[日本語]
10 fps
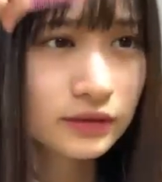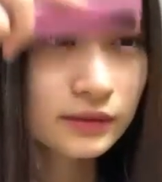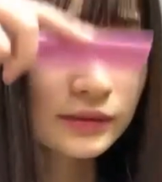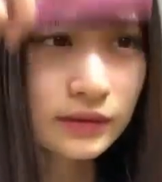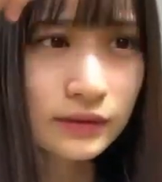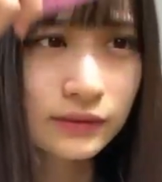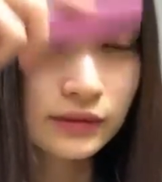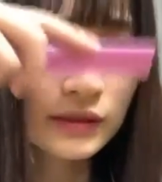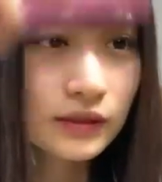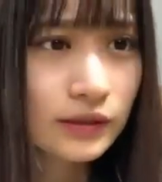覚めたの
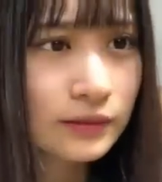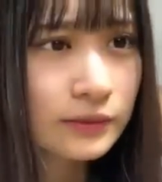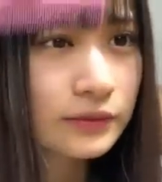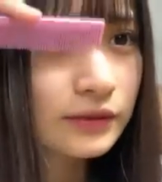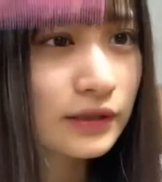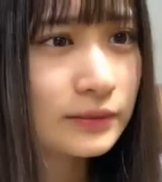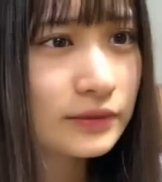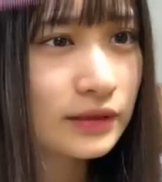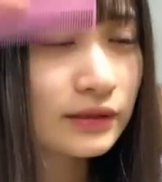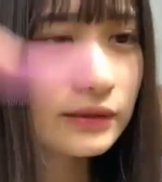でもう
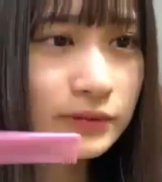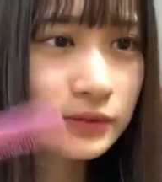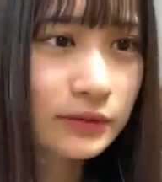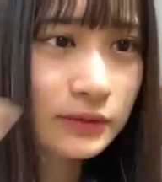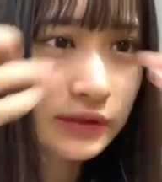眠さはぶっ飛ん